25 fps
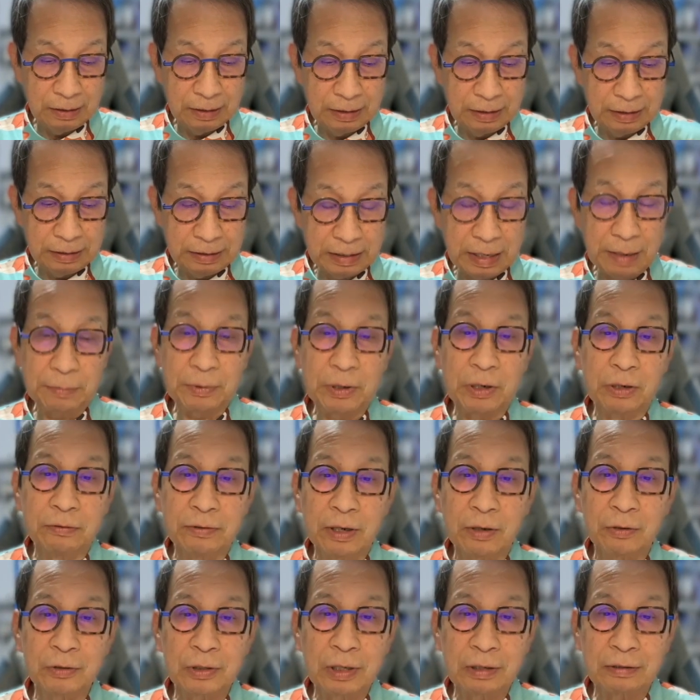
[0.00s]
山の上
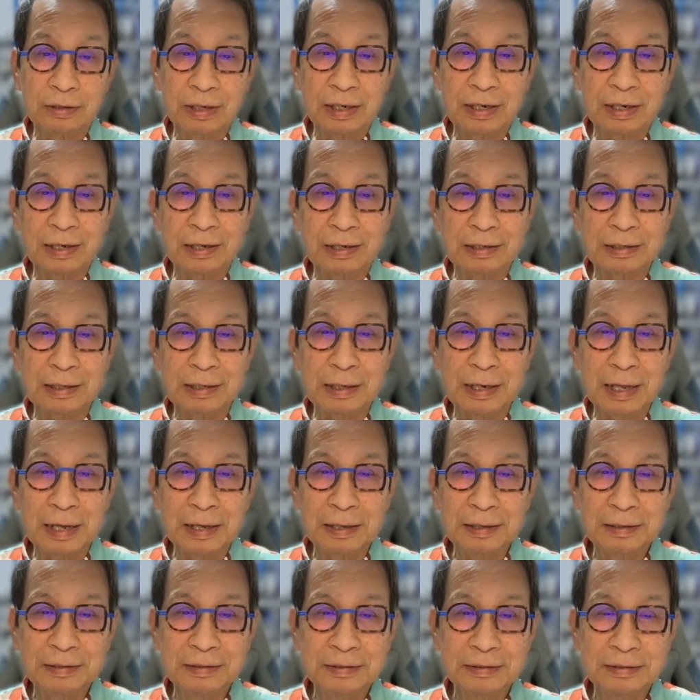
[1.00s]
ホテルかなんかでね、
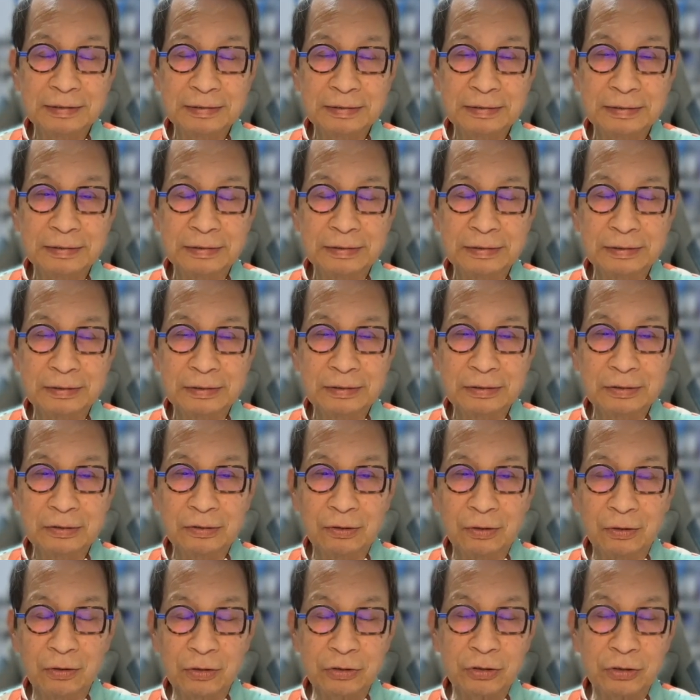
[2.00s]

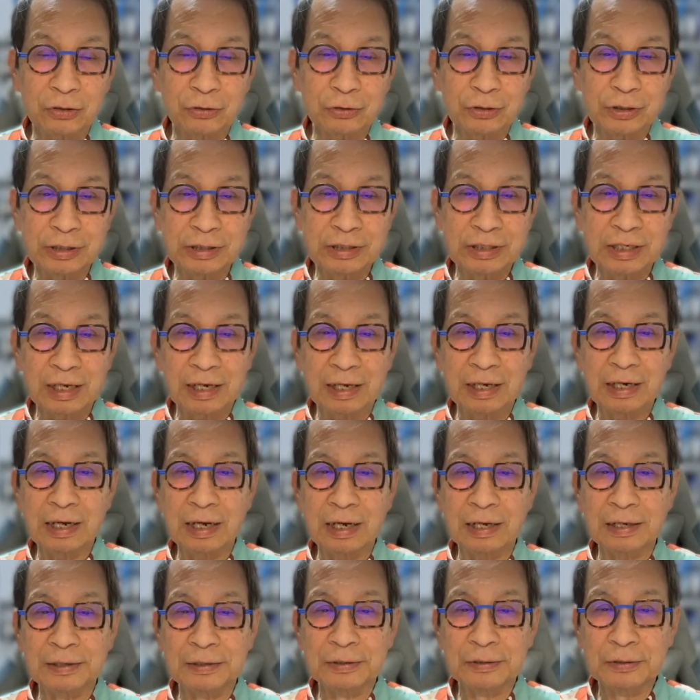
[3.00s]
お食事しなが
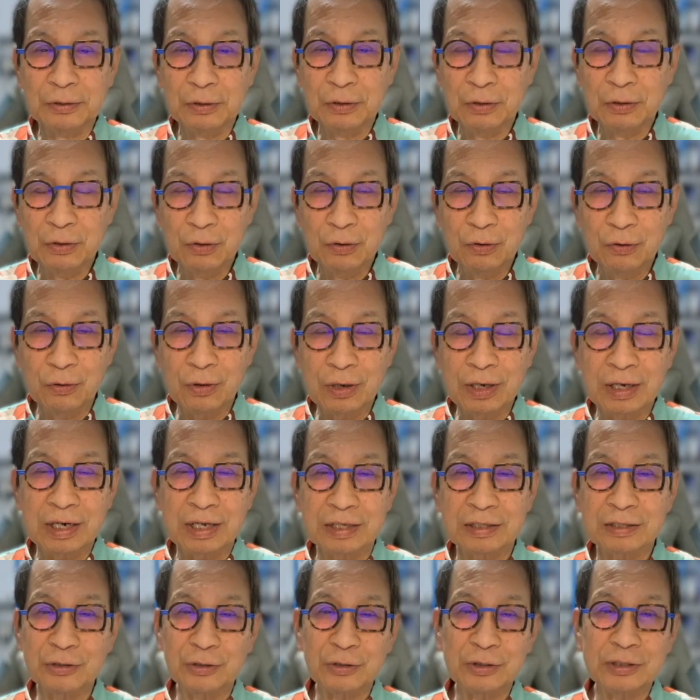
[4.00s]
らお
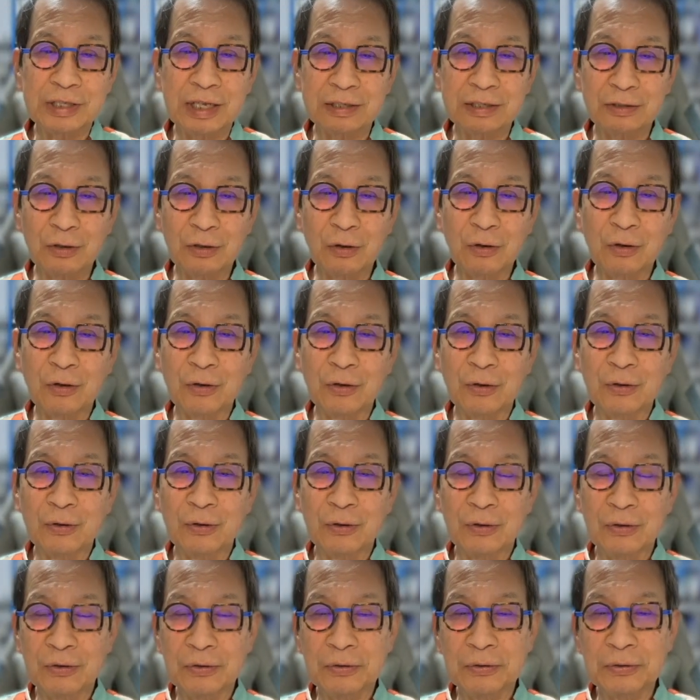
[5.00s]
話をしたいと
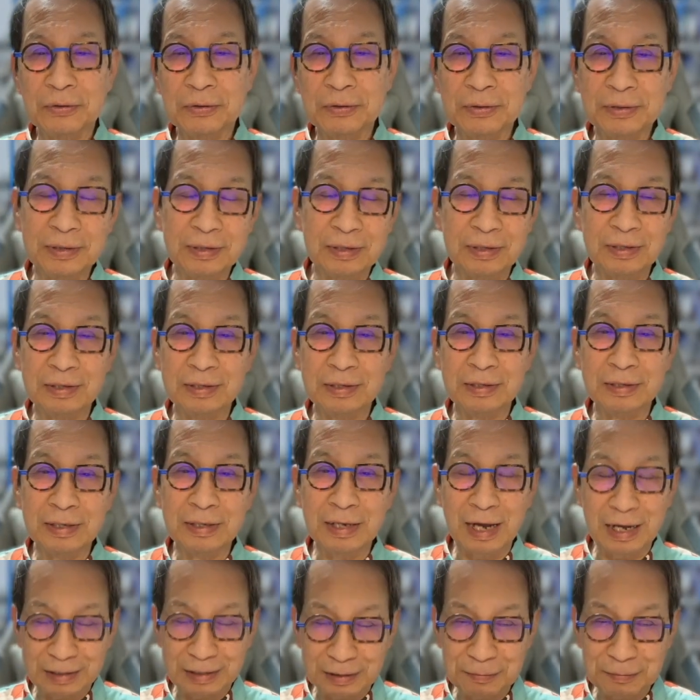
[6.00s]

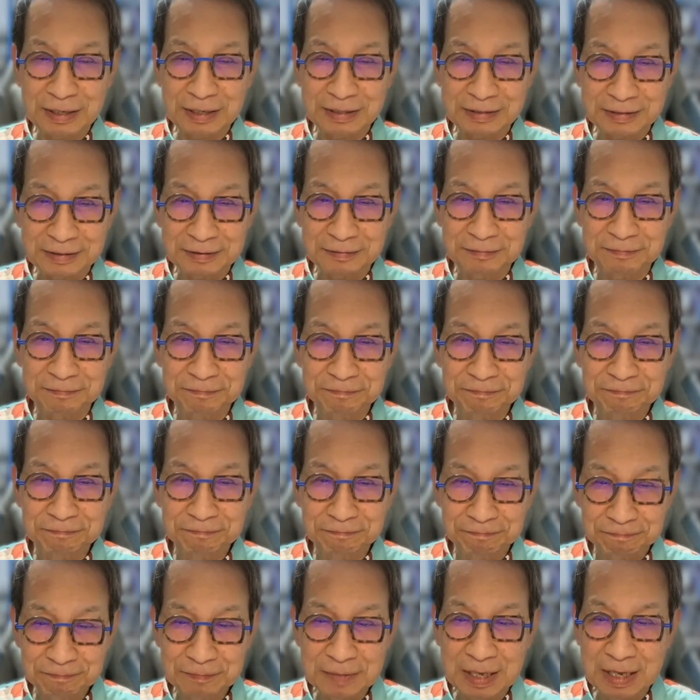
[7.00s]
願ってます。
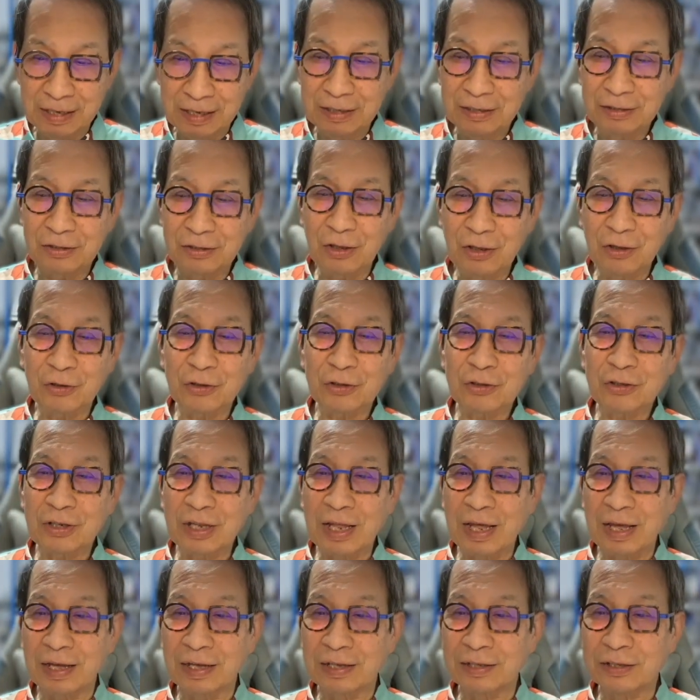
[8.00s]
ということ
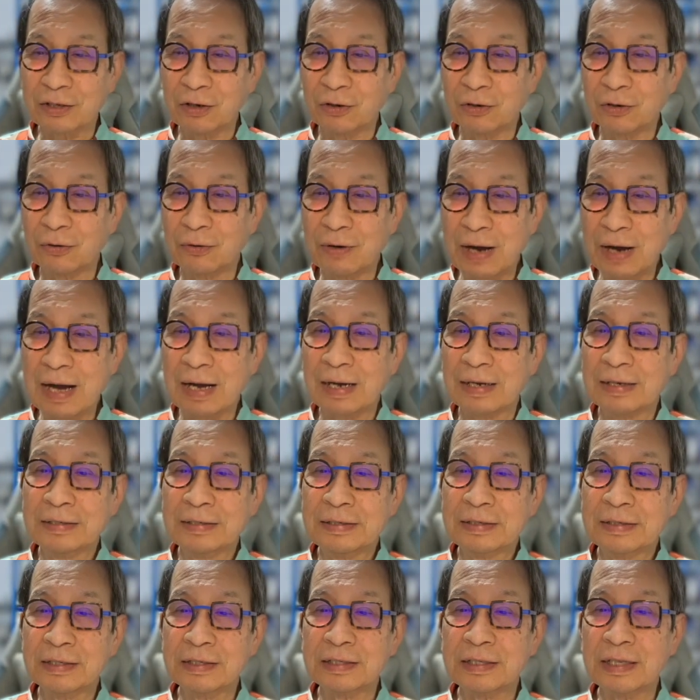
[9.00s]
で、今日は
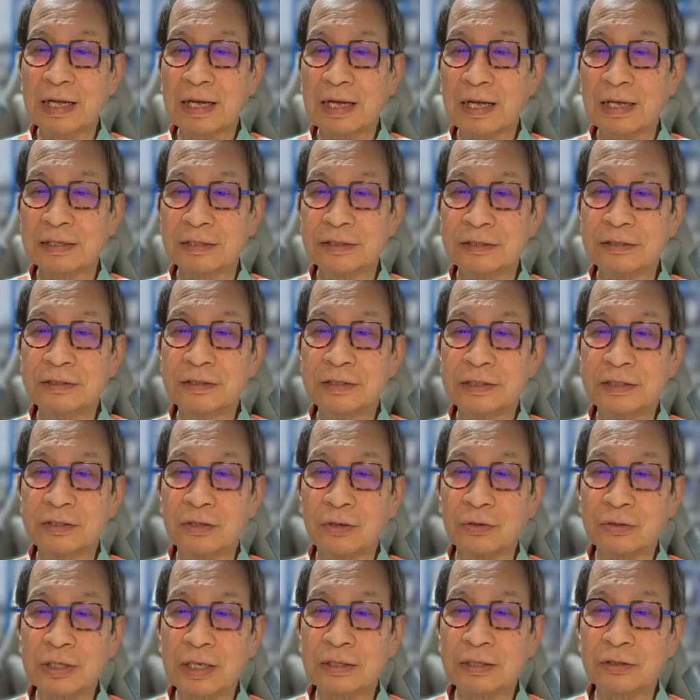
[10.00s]
木田純一
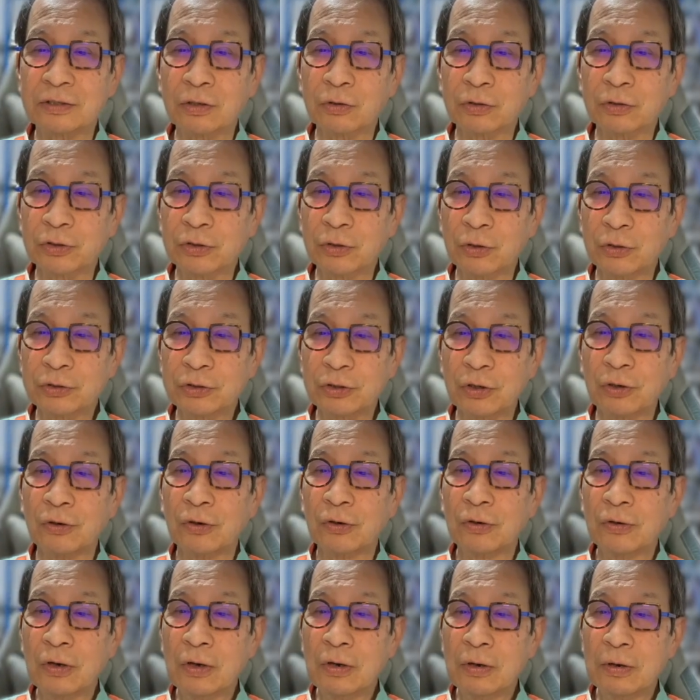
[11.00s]
郎さんとの協調、
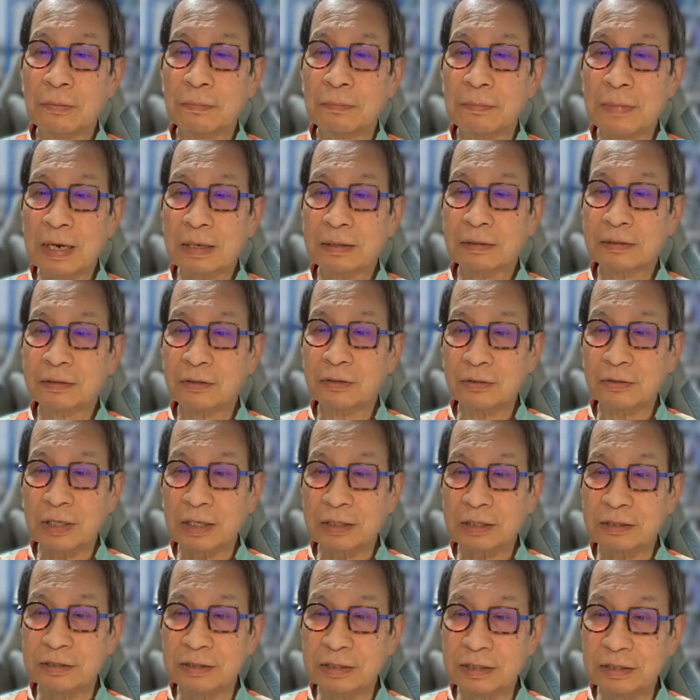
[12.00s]
マックの
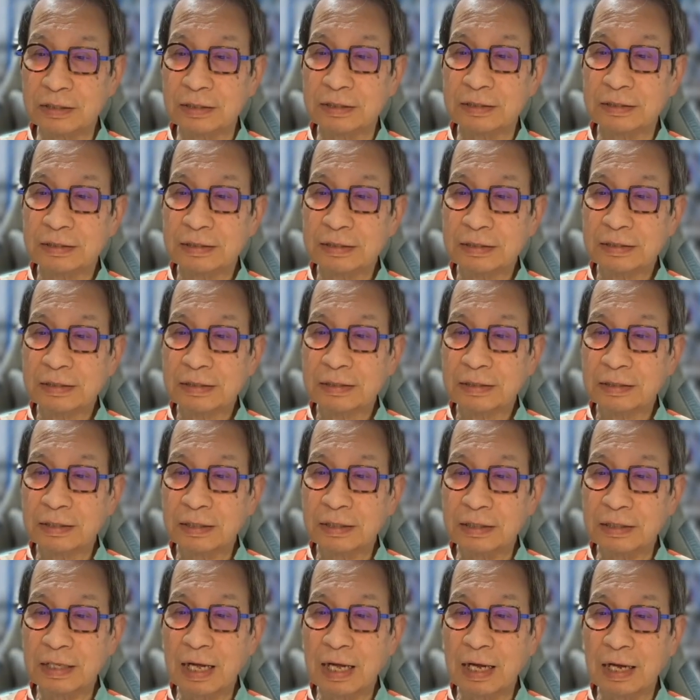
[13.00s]
達人、
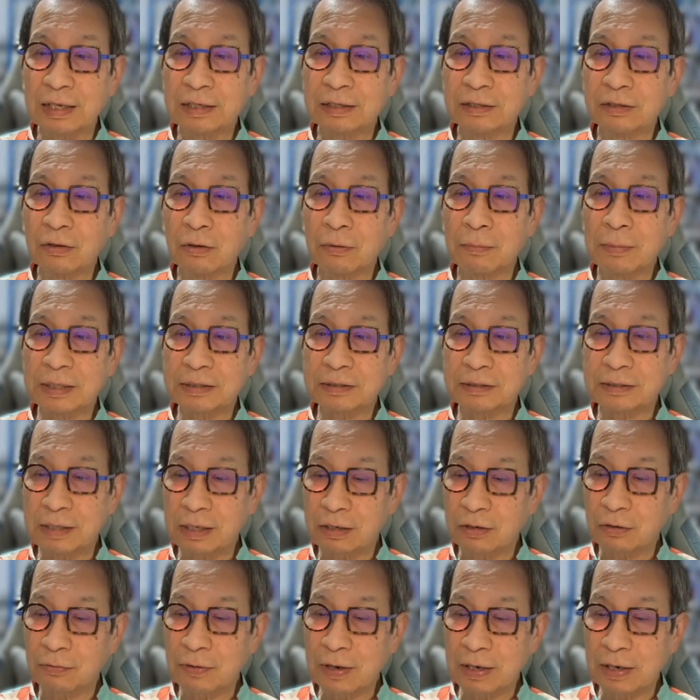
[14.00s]
木田松田のファッ